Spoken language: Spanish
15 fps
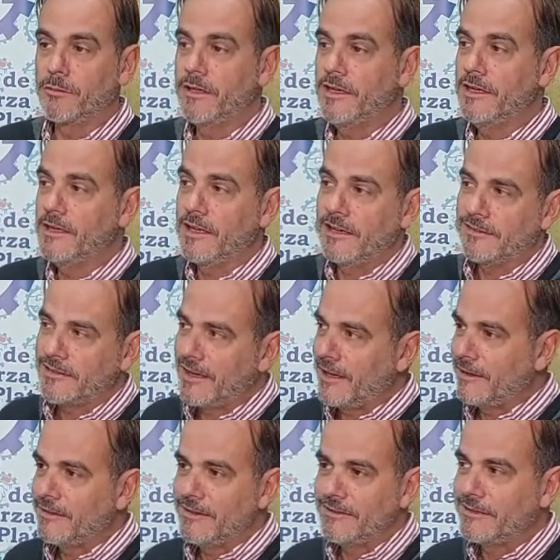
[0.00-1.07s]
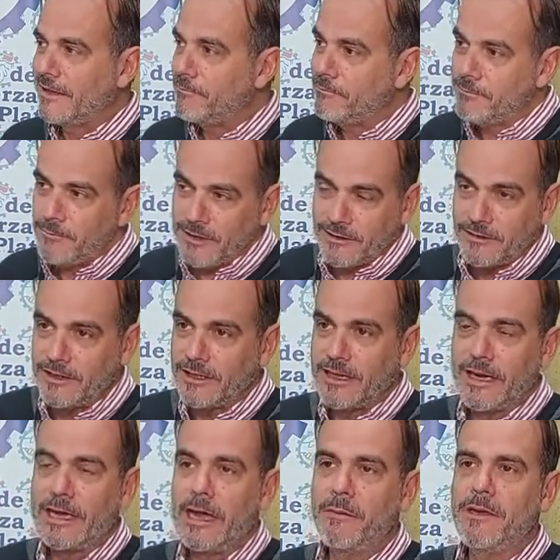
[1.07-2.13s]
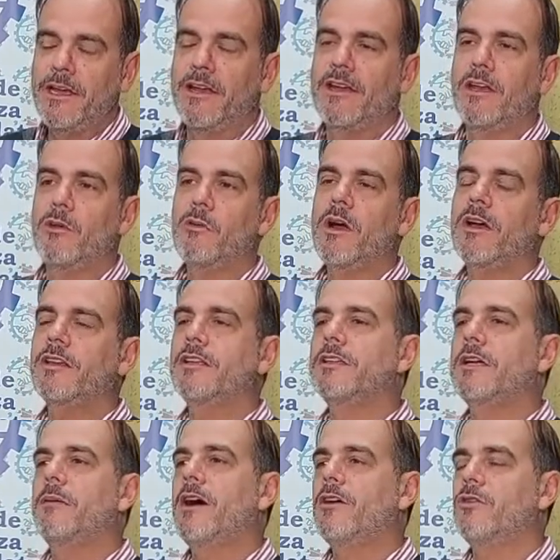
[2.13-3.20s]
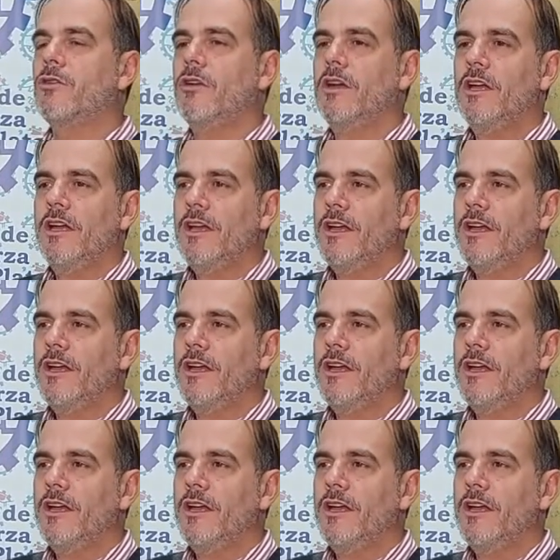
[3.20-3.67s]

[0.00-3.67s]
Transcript: Vi esa, mística que había en el lugar de trabajo,